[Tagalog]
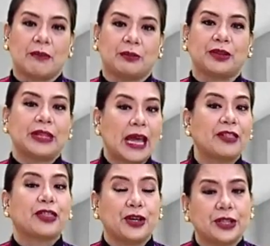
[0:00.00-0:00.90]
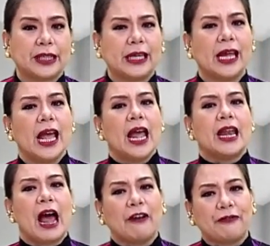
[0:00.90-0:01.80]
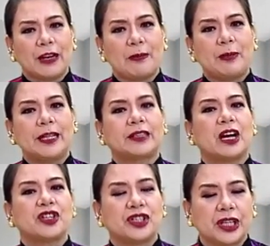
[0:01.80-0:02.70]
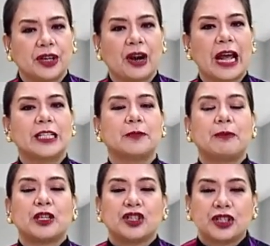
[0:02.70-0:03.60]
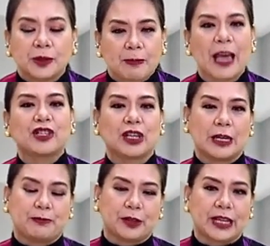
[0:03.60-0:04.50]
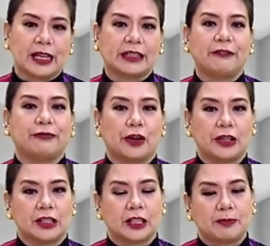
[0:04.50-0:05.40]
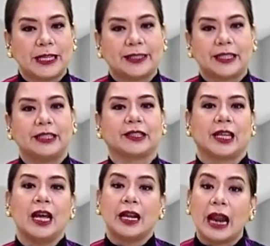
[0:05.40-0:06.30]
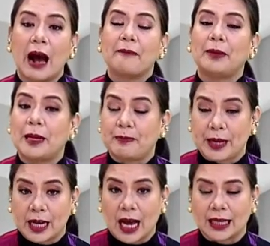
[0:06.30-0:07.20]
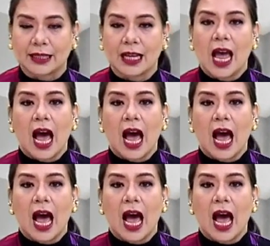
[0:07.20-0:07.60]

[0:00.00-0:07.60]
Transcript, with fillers: 1030 na ang Philippine tarsier ay spe specially protected faunal species ng Pilipinas